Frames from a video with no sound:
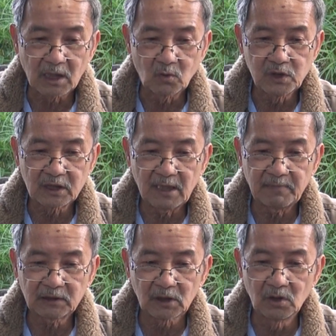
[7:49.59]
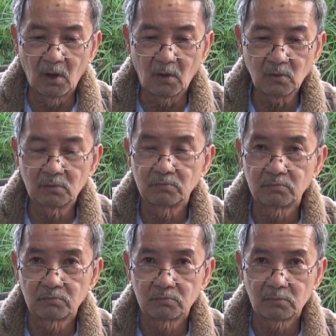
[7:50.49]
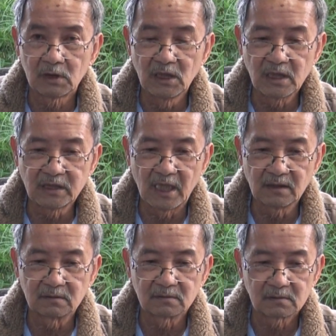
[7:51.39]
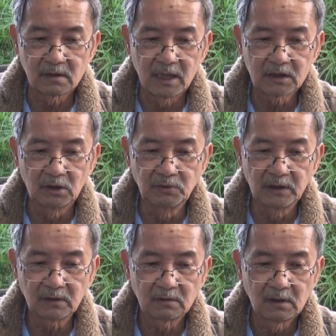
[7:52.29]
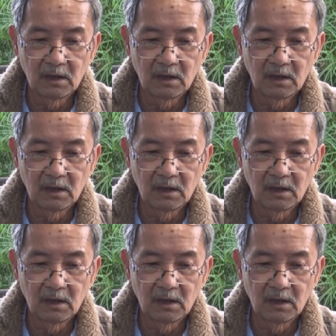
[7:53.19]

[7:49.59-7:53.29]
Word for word: trận của Việt Nam hãy tỉnh ngộ, đi với dân để cứu nước.